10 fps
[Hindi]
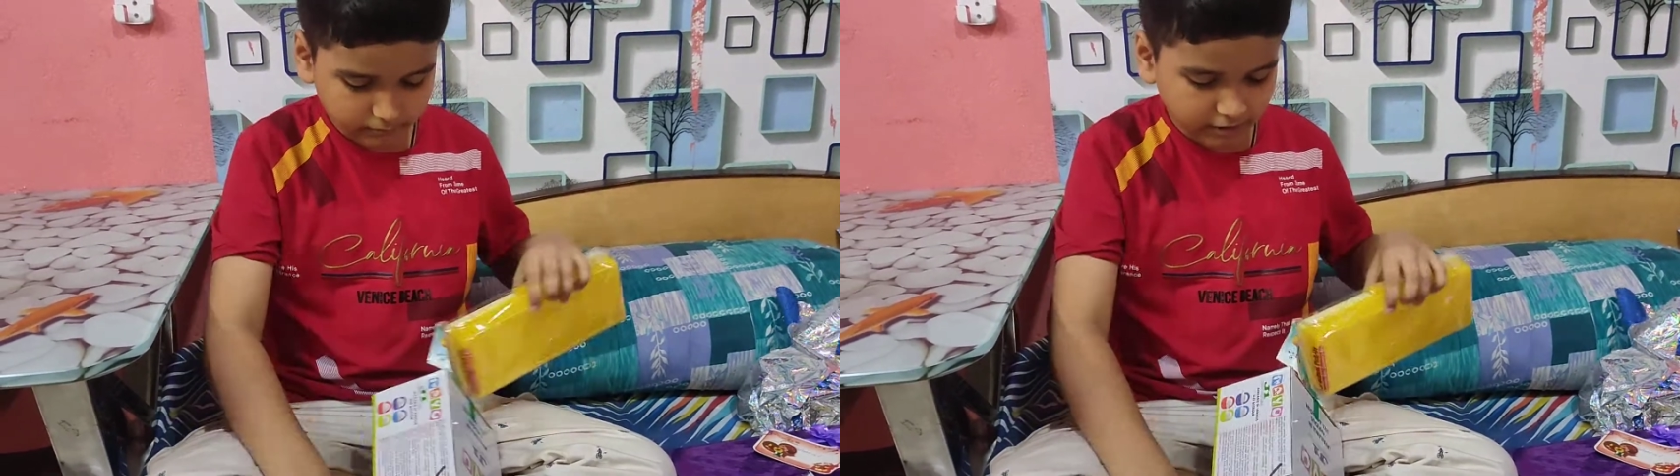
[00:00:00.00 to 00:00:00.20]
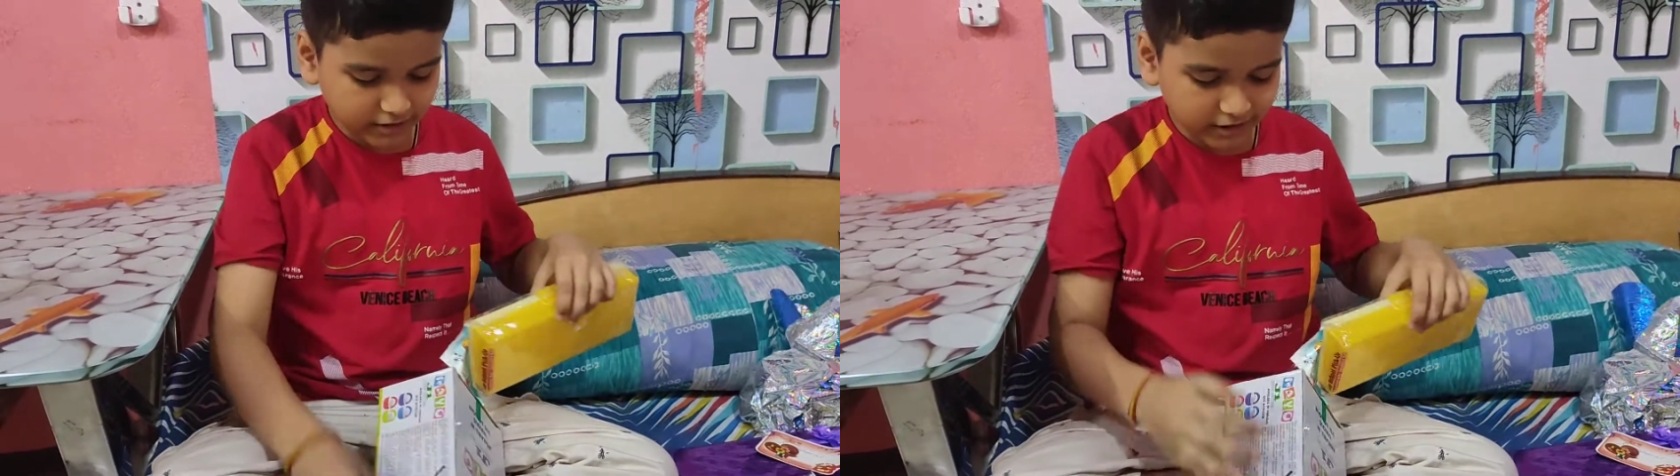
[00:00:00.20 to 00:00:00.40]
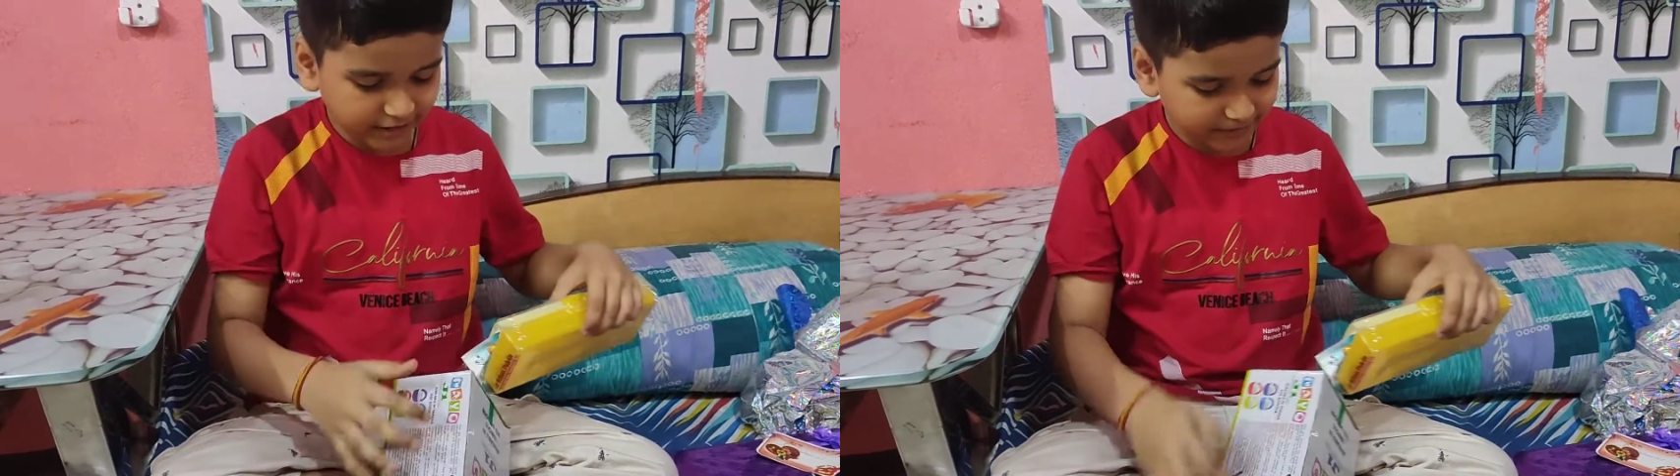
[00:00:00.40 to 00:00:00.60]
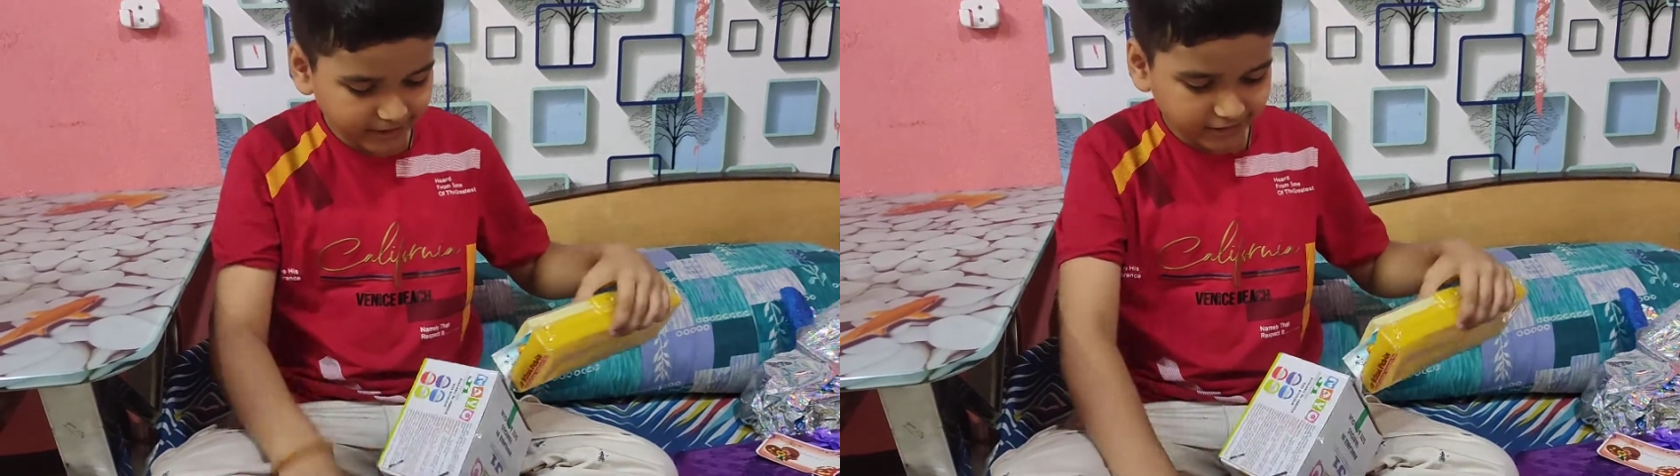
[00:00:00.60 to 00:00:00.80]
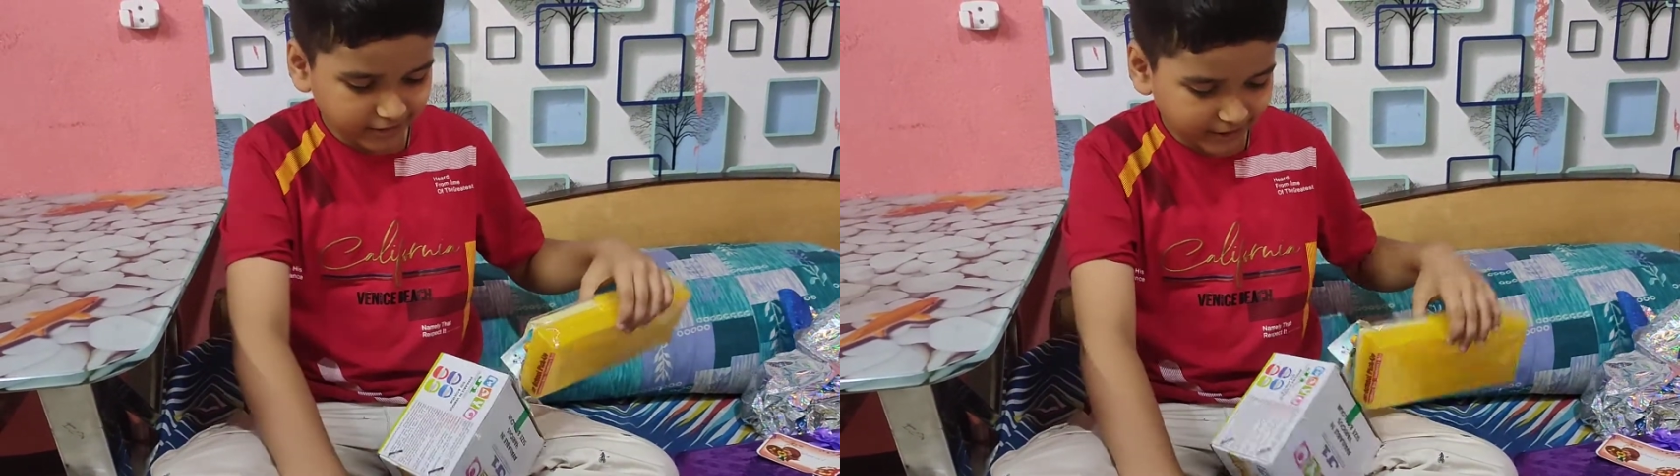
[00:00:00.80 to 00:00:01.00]
बस घड़ी
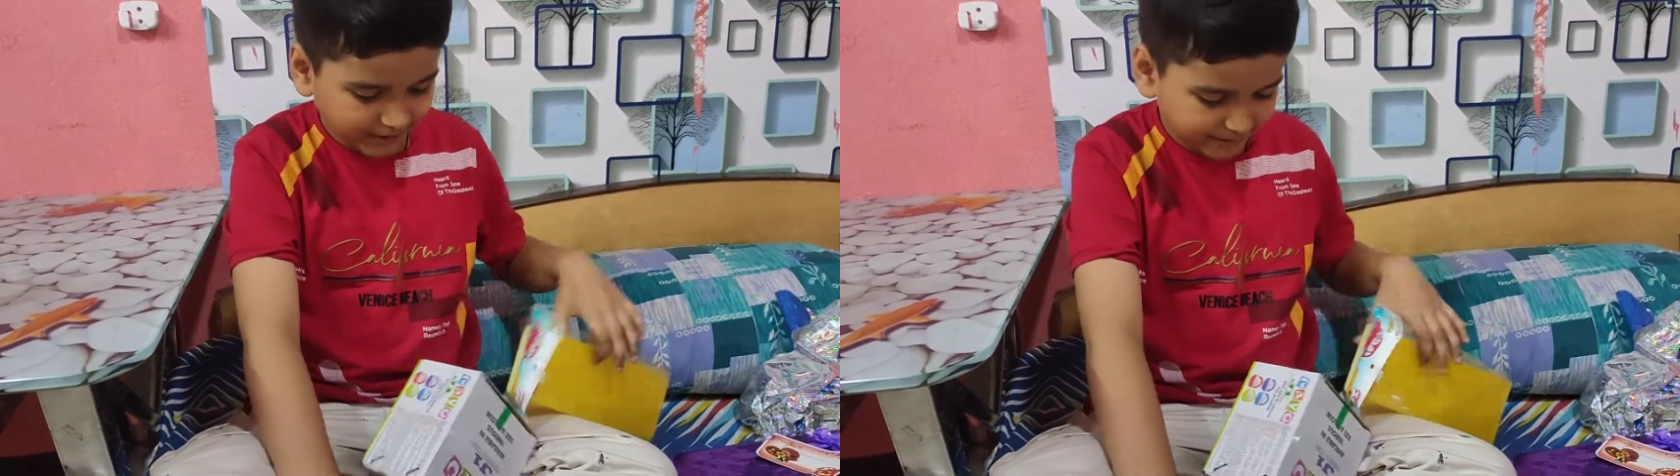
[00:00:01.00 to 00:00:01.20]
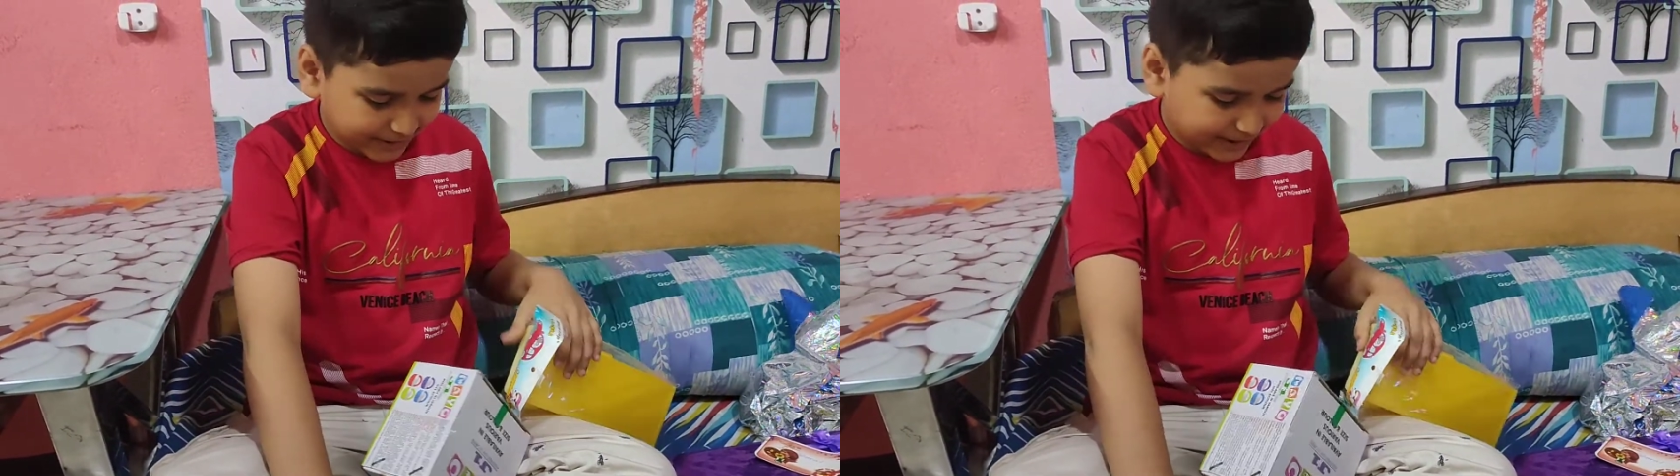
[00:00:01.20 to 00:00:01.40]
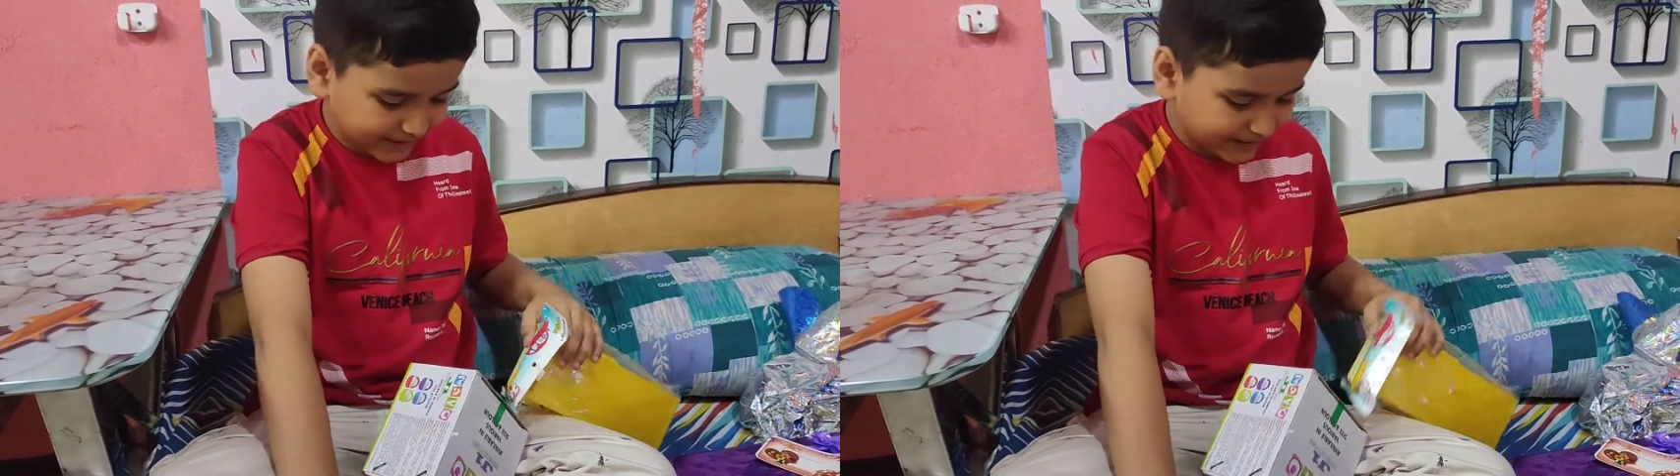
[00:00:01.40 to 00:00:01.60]
मेरा कोई काम भी नहीं